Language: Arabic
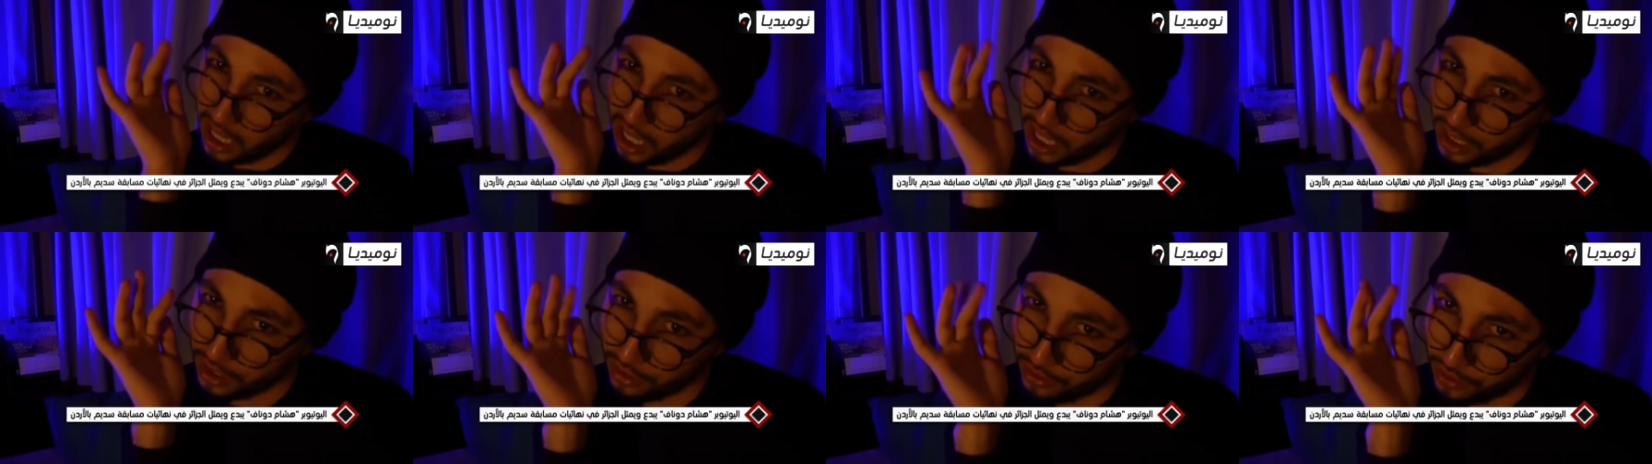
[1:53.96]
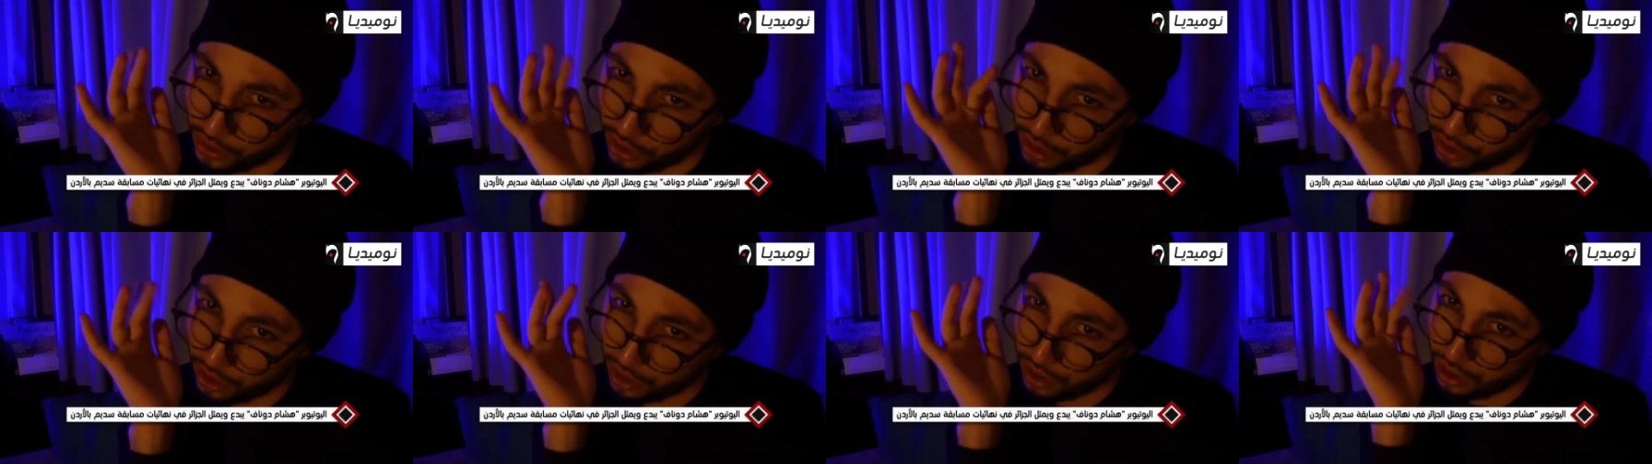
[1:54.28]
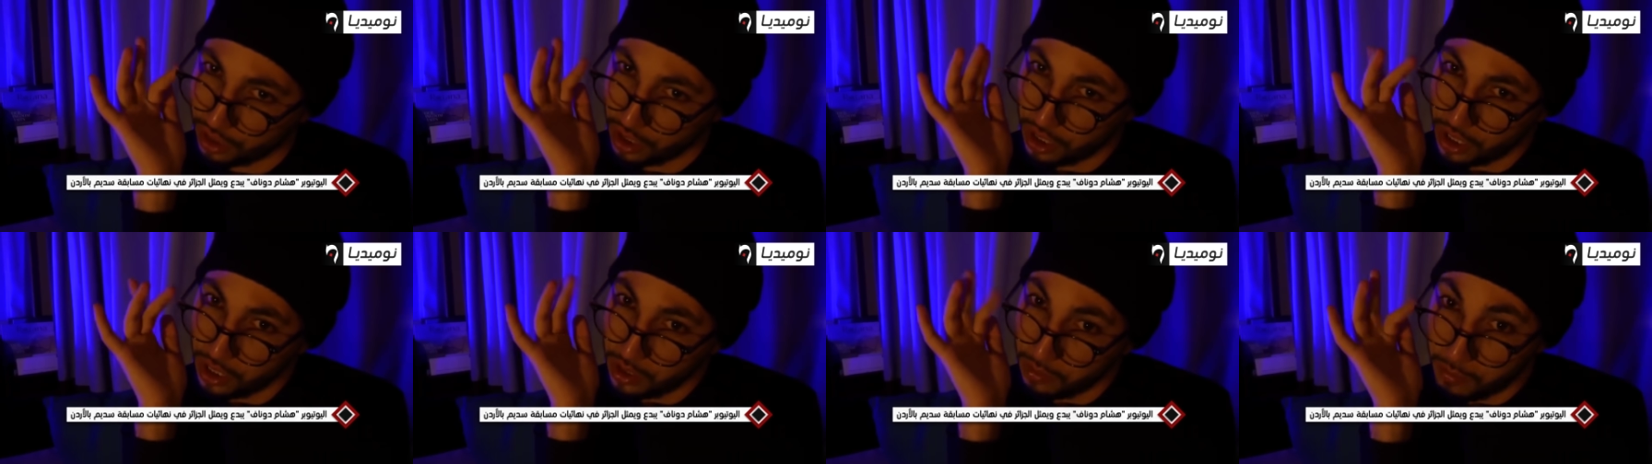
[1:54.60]
على هذا
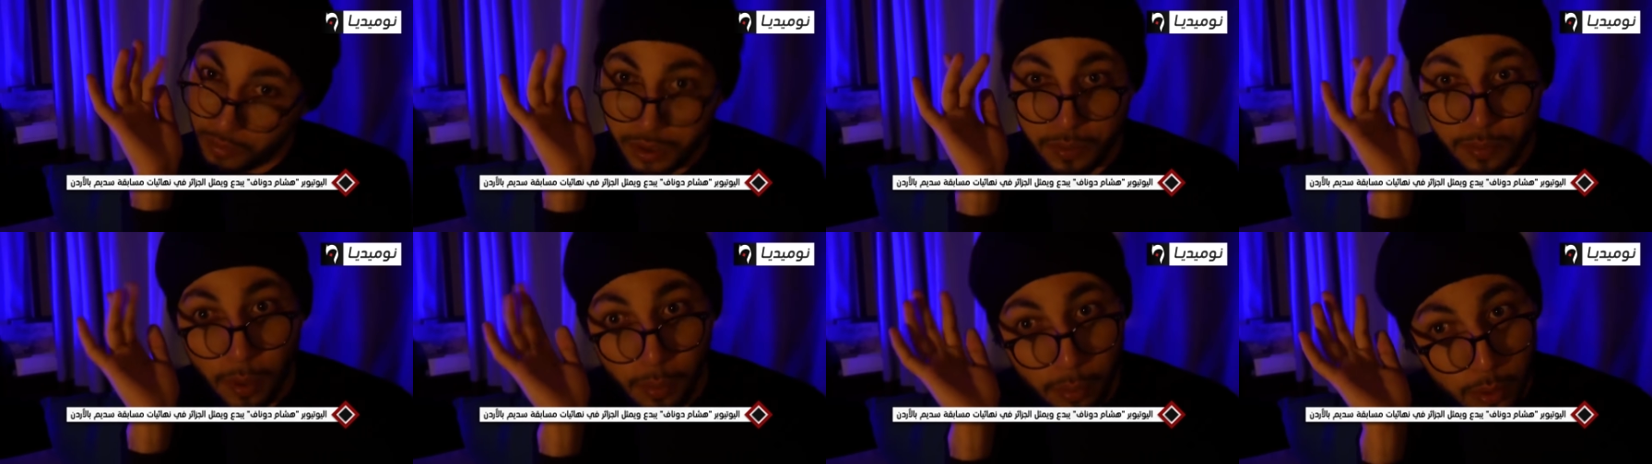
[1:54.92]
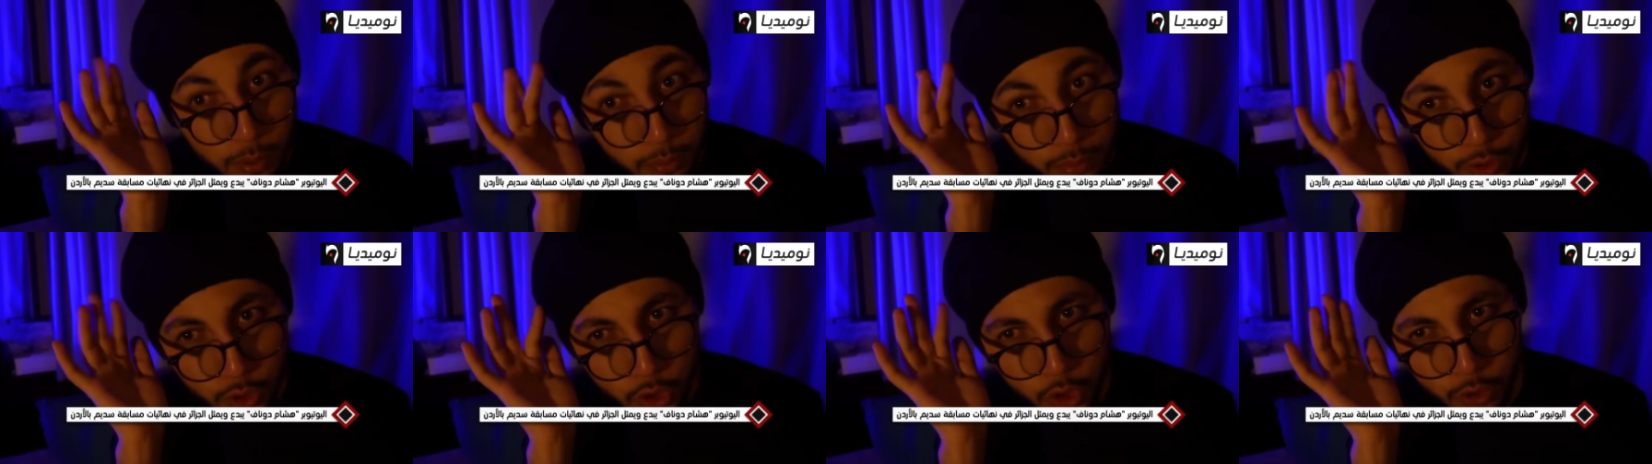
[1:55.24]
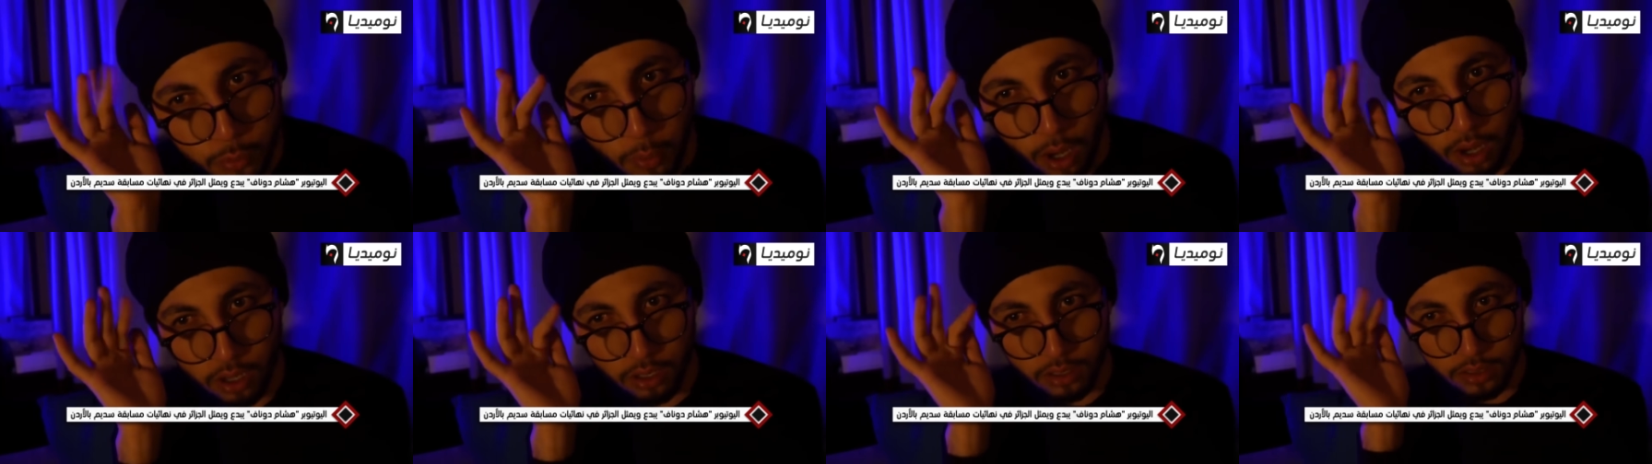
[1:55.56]
الفيروس بسببكم
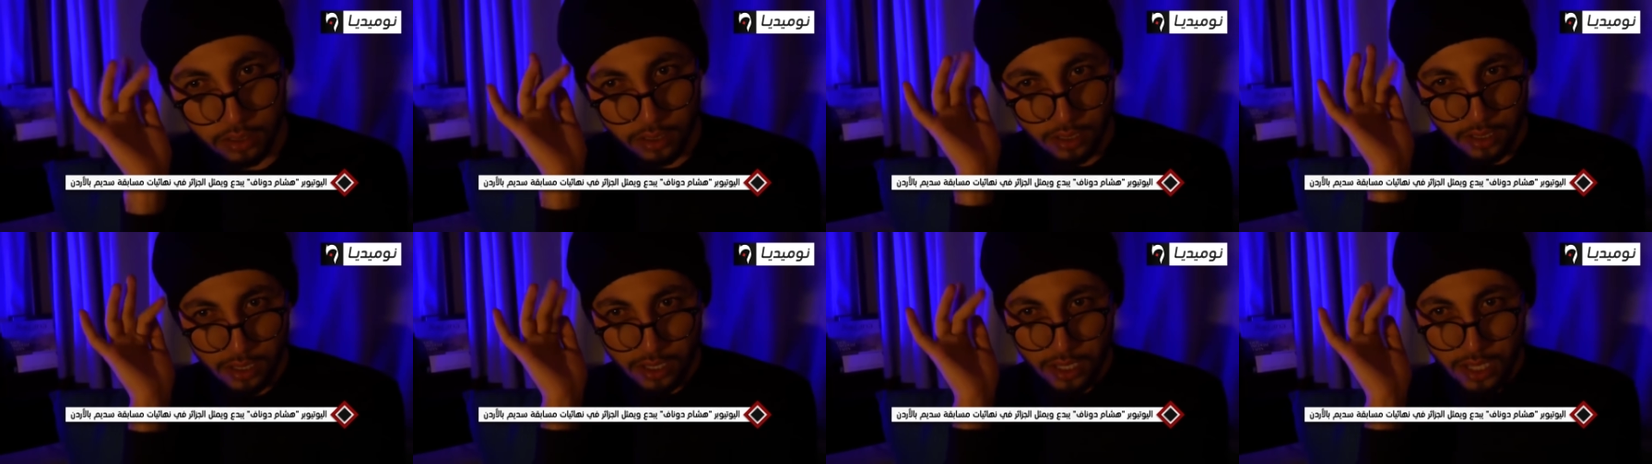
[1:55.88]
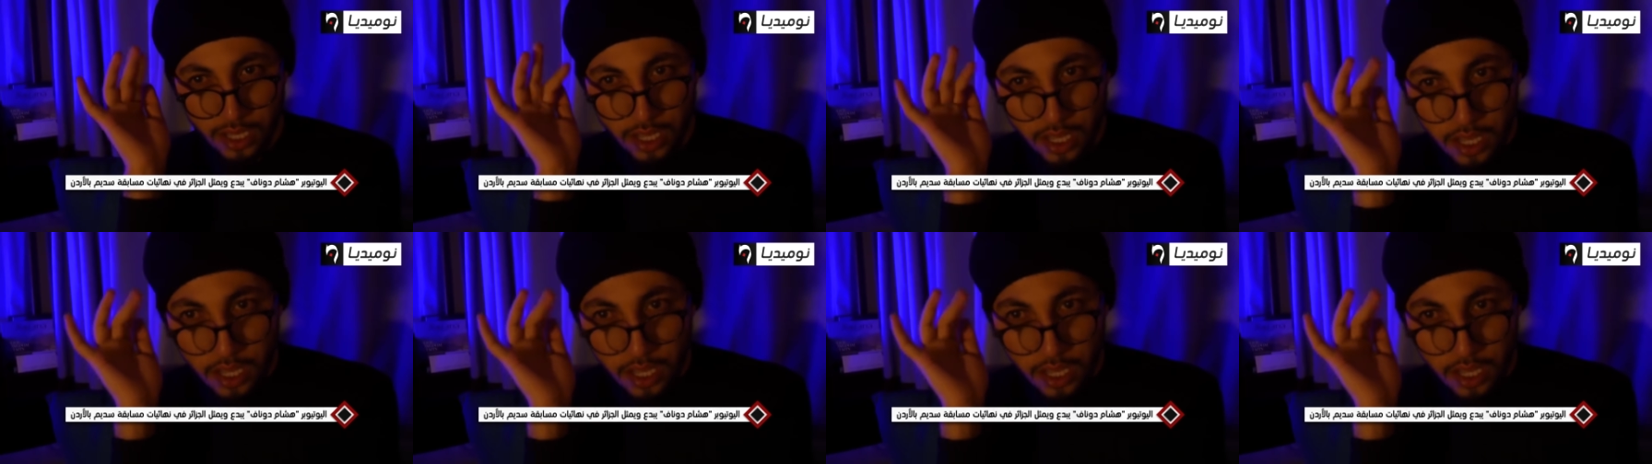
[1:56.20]
انتوما